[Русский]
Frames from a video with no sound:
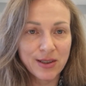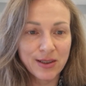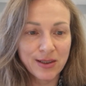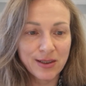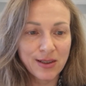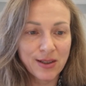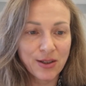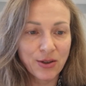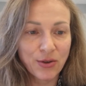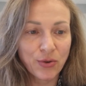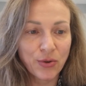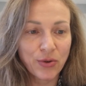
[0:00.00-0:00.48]
со
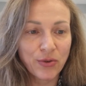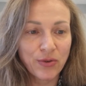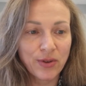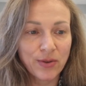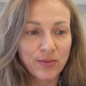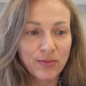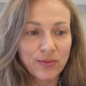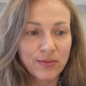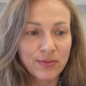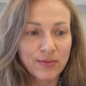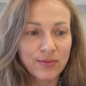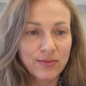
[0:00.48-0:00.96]

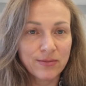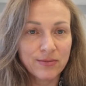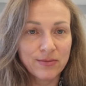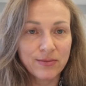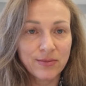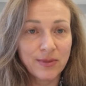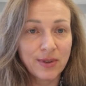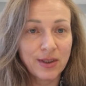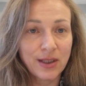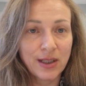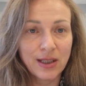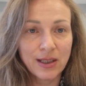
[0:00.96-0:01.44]
здоровьем —
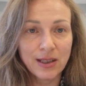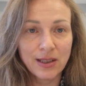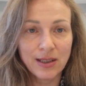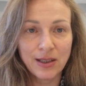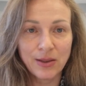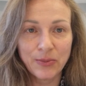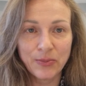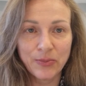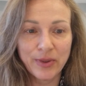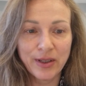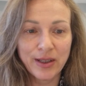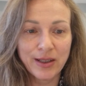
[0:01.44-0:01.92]
нет,
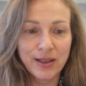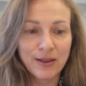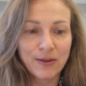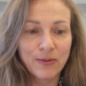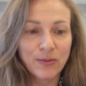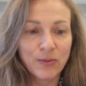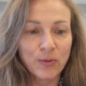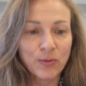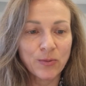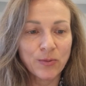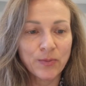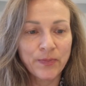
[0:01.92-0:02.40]
не
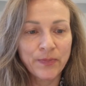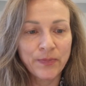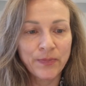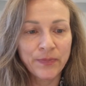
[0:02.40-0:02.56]
поэтому.